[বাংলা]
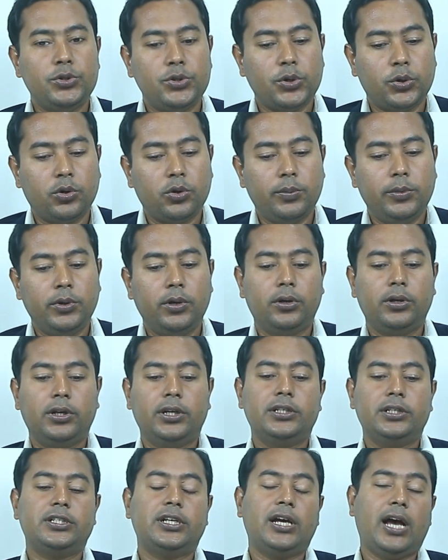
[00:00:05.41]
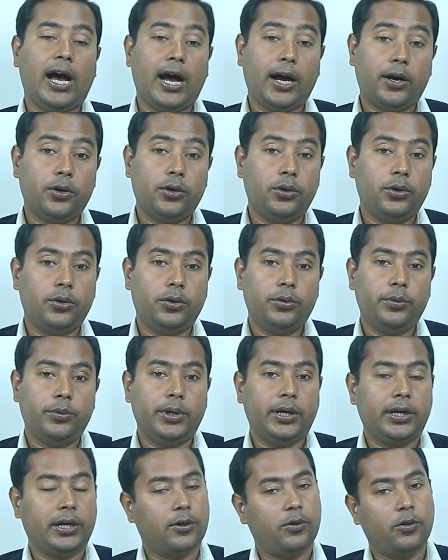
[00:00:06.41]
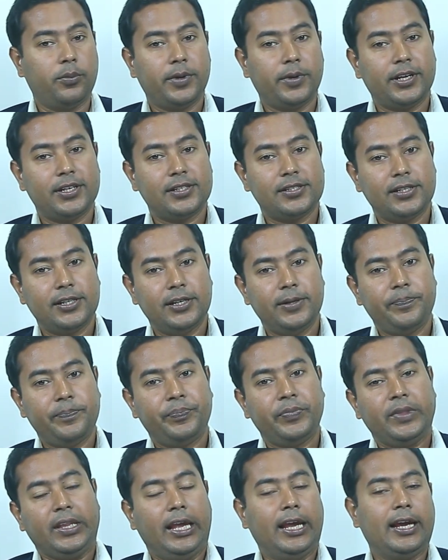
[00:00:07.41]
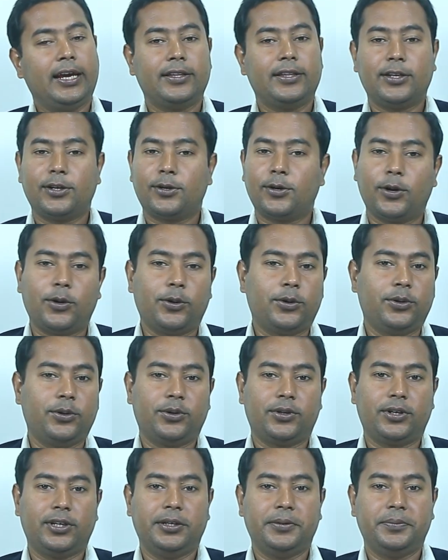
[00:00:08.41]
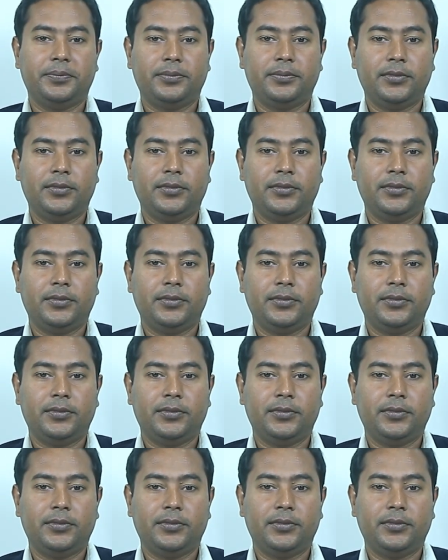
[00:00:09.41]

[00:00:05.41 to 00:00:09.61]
যৌন মিলনের যে আগ্রহ এটা কমে গেছে এক্ষেত্রে করণীয় কি